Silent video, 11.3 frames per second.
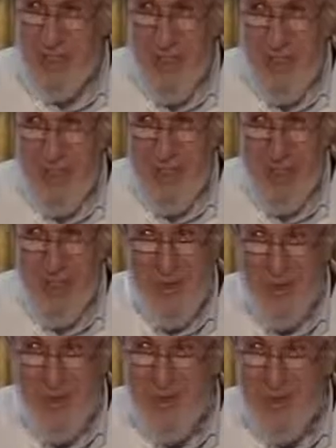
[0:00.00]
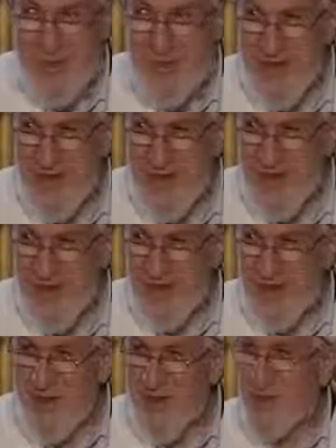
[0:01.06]
kim emrediyor buna?
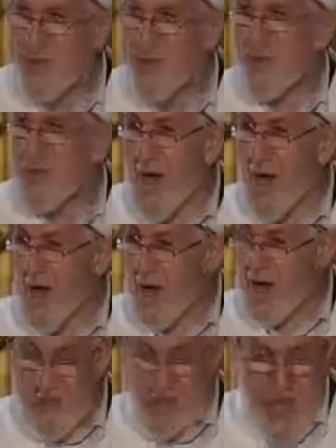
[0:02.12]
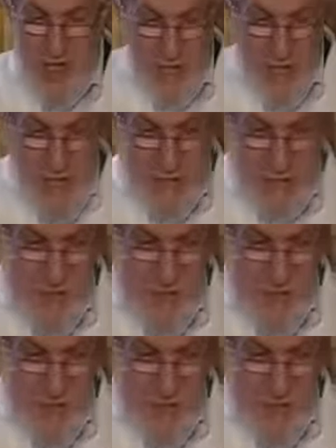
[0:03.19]
Karların taneleri